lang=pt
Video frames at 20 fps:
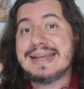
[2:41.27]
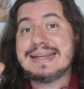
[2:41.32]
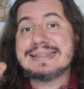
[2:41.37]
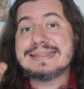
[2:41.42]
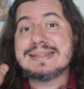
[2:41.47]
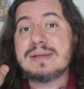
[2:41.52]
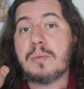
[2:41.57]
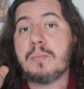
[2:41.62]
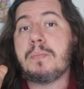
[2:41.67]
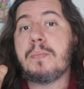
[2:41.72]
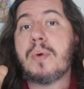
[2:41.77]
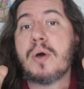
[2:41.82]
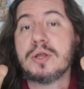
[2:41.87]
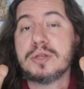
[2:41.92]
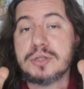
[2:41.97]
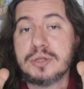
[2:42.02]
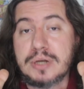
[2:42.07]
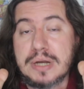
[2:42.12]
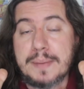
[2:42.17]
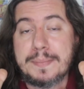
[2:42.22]
eles não
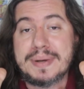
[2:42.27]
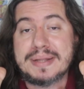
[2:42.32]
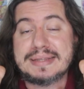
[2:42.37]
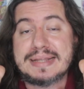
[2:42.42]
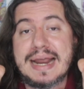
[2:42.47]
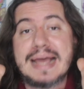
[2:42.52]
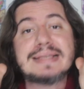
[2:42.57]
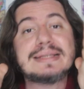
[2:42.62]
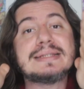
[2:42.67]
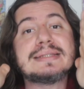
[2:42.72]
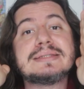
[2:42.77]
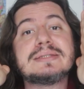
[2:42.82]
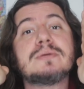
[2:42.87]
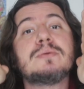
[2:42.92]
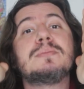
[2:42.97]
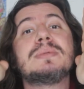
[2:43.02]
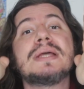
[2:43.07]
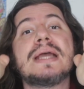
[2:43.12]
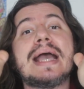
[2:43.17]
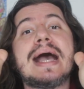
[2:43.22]
podem olhar para trás, eles
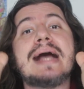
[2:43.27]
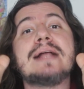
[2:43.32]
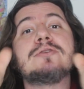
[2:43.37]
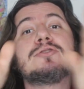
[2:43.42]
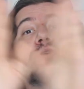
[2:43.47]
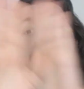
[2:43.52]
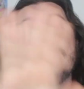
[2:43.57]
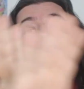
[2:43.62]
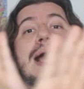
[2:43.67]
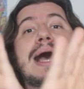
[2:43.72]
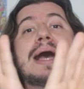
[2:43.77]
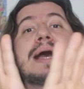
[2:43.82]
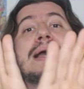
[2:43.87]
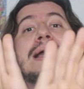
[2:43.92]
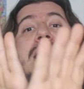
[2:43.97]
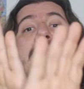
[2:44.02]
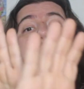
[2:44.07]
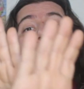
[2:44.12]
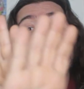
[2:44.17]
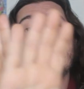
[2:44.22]
são obrigados a
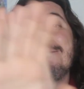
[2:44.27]
olhar